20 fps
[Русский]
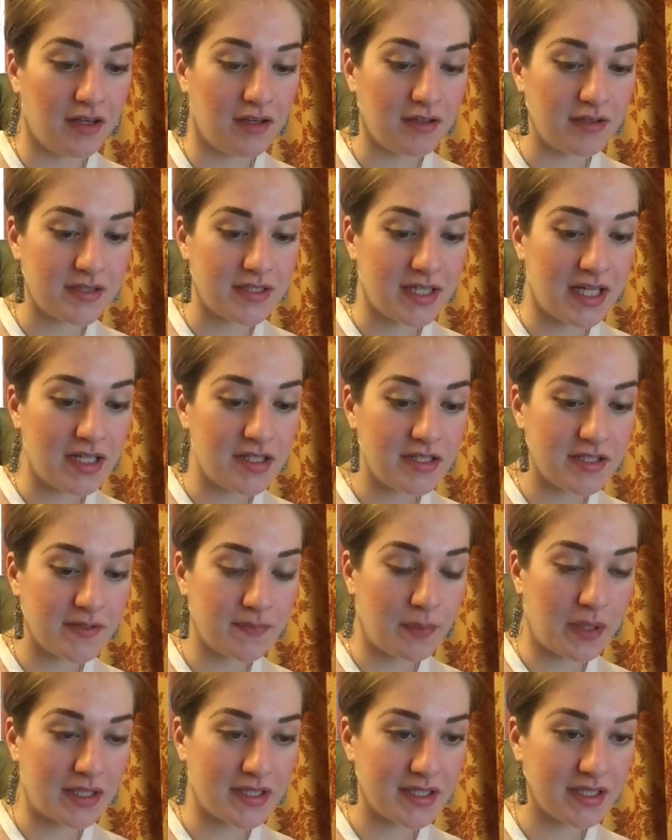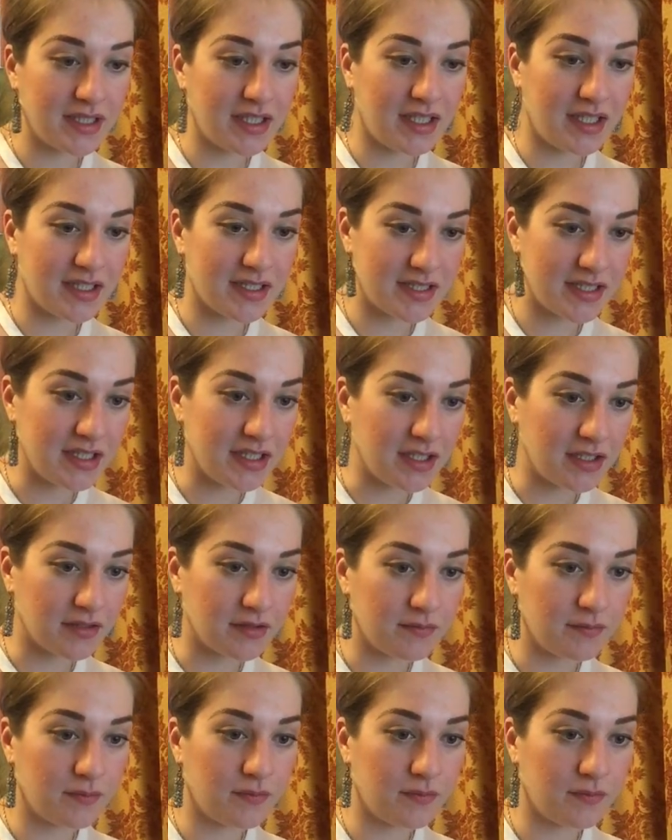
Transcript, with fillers: а, знать испанский язык.